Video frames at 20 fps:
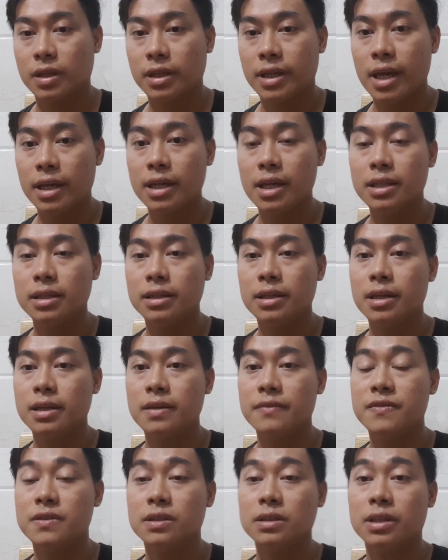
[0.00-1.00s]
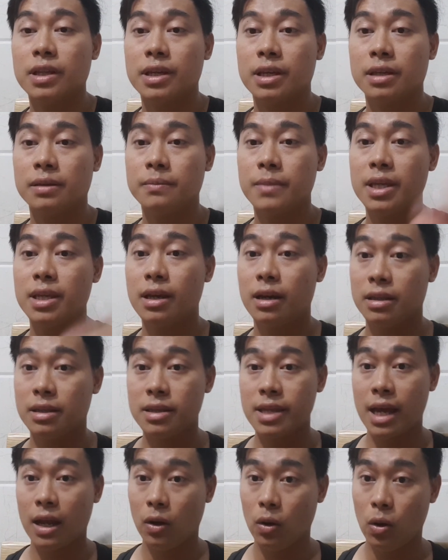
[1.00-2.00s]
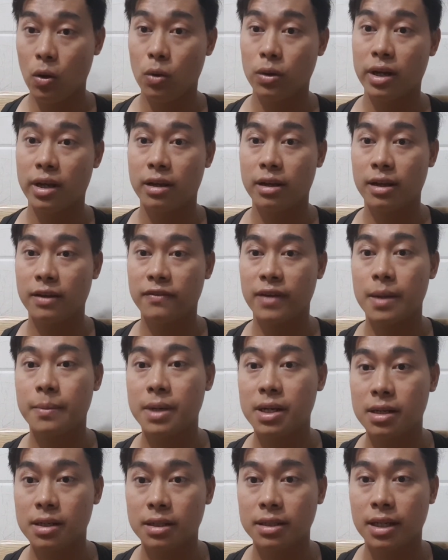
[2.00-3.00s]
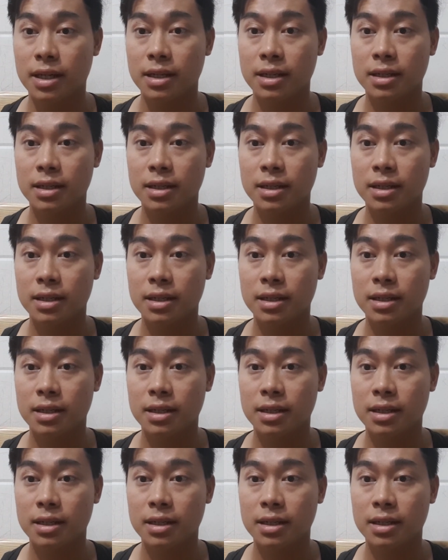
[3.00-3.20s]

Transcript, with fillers: các cái cái cái phương tiện bây giờ như Zalo nè, Viber nè,